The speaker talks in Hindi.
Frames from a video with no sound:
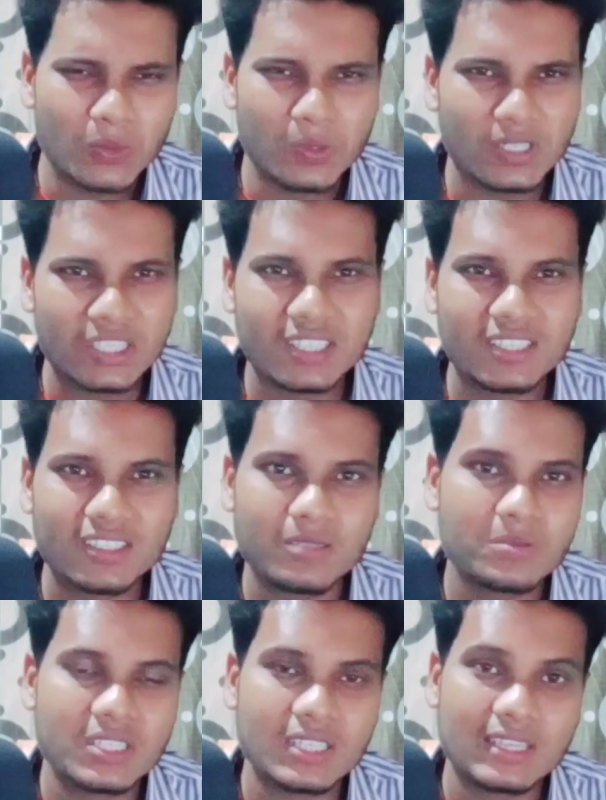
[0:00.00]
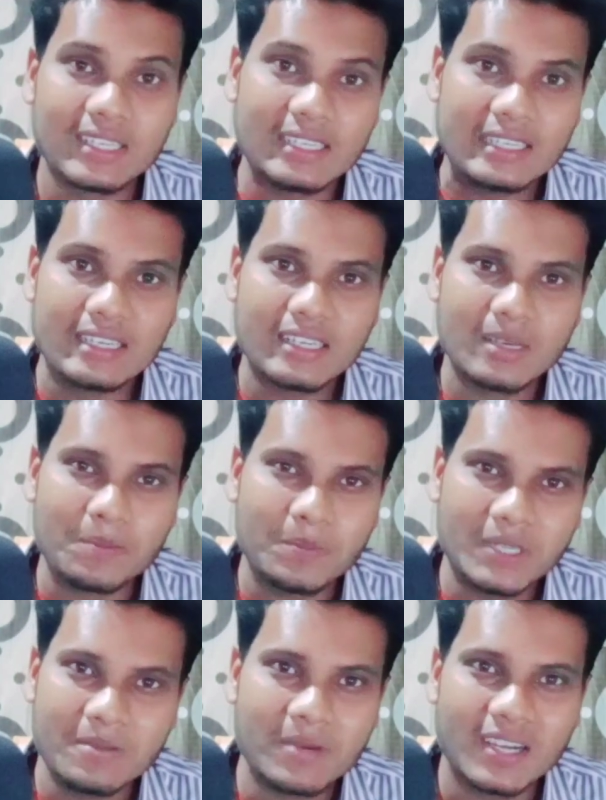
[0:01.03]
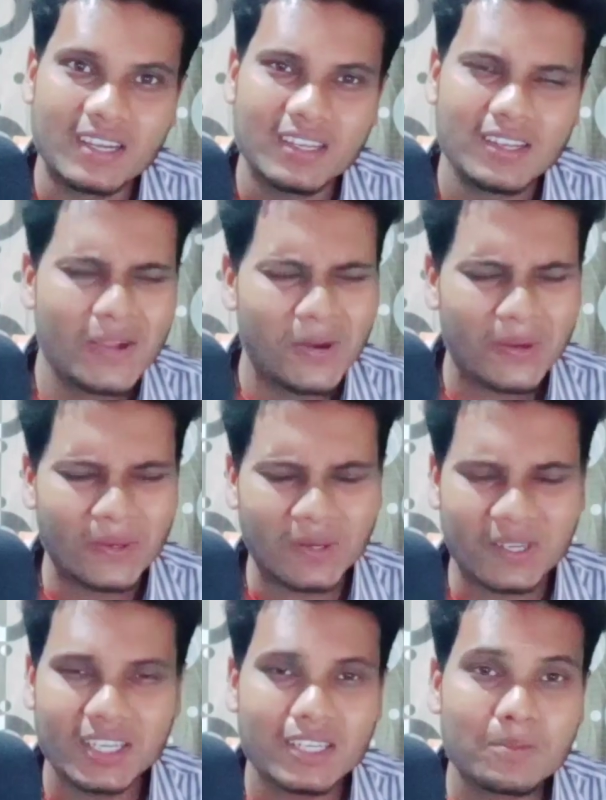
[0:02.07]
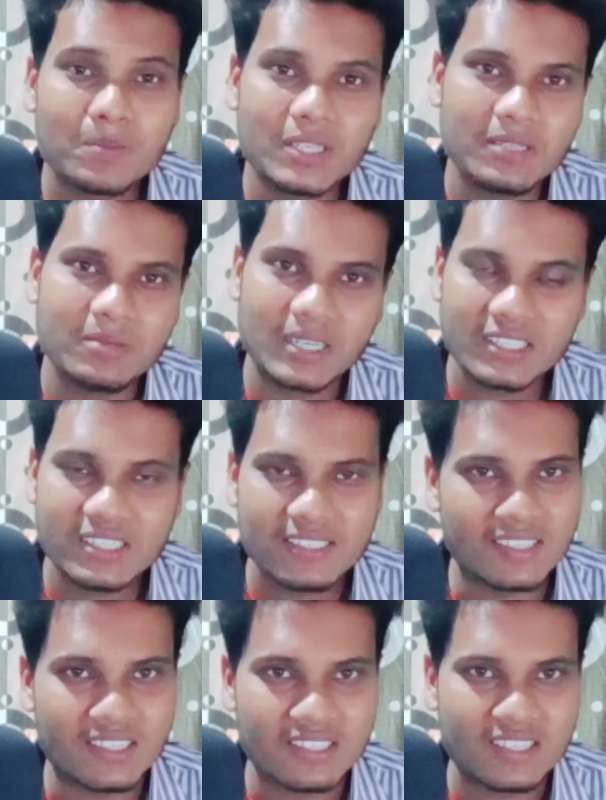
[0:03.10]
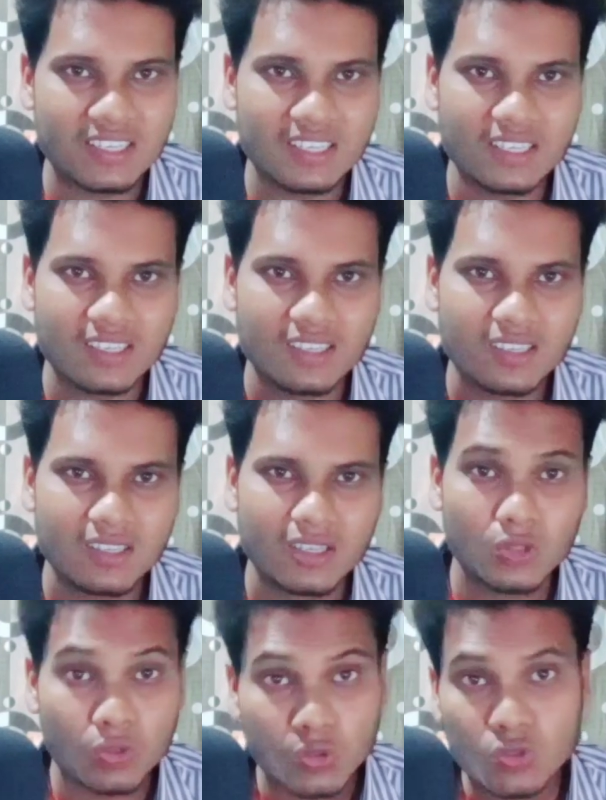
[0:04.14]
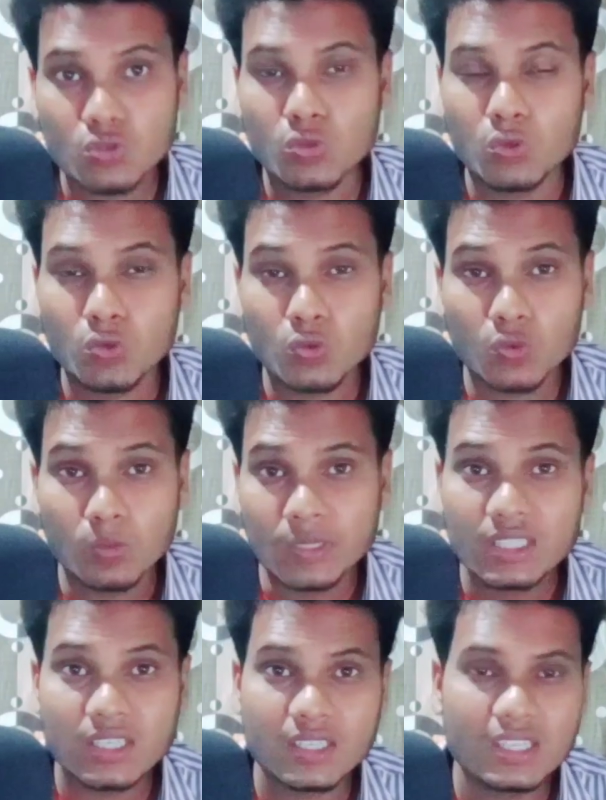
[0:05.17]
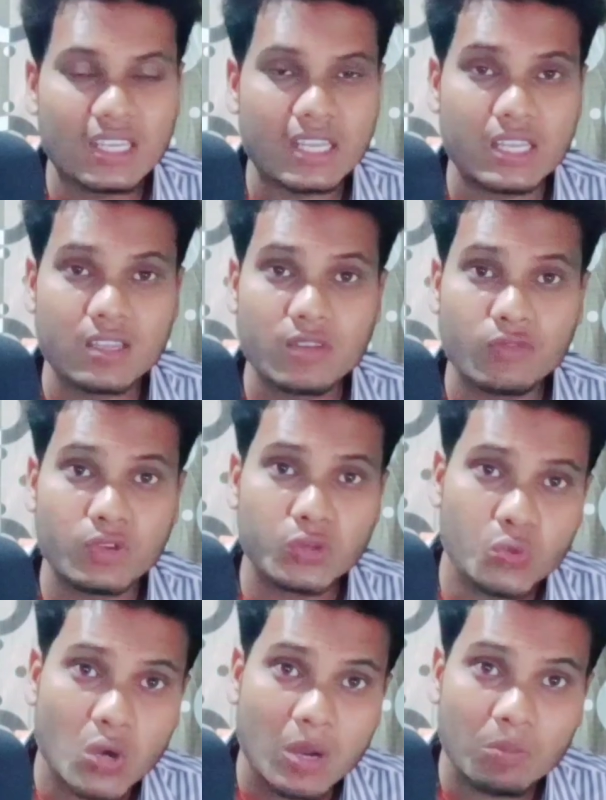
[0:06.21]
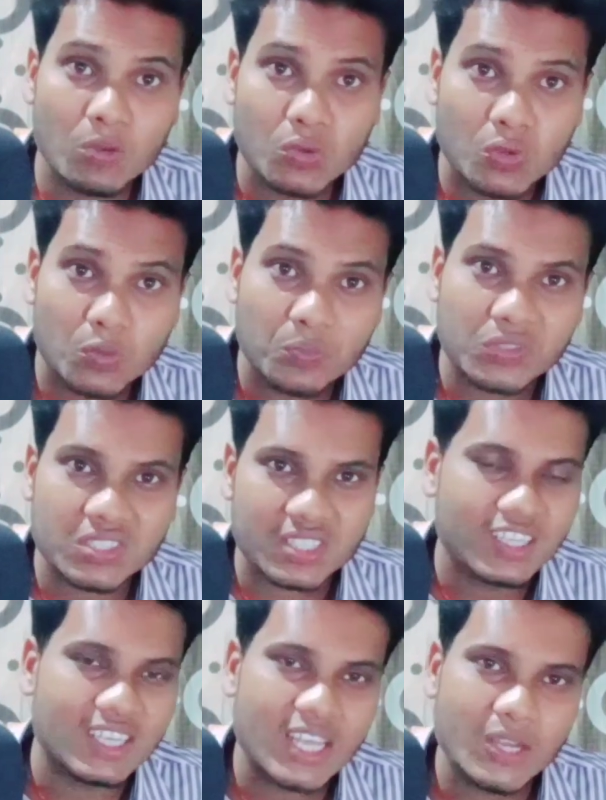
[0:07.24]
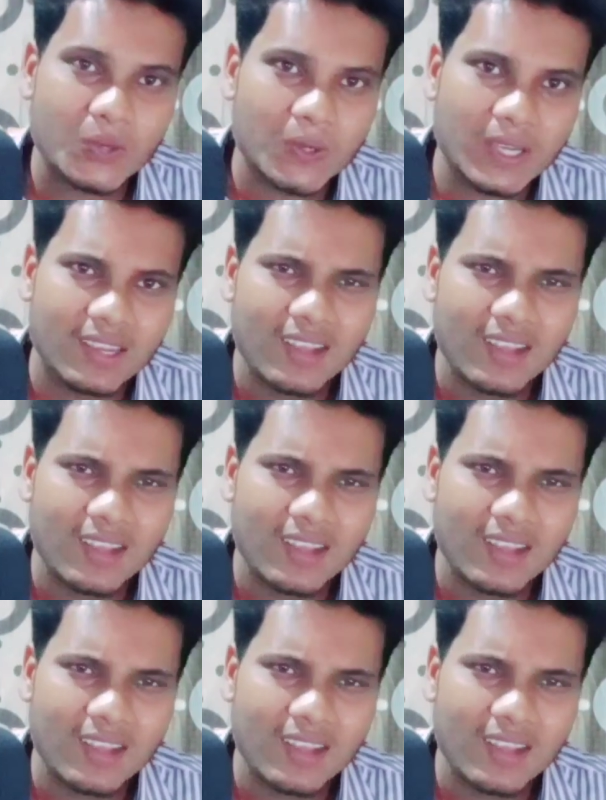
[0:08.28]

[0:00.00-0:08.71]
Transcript: उनके तरफ से ताकि इनका परिवार और घर परिवार चल सके तो दोस्तों उम्मीद करते हैं ये वीडियो आप लोगों को पसंद आया होगा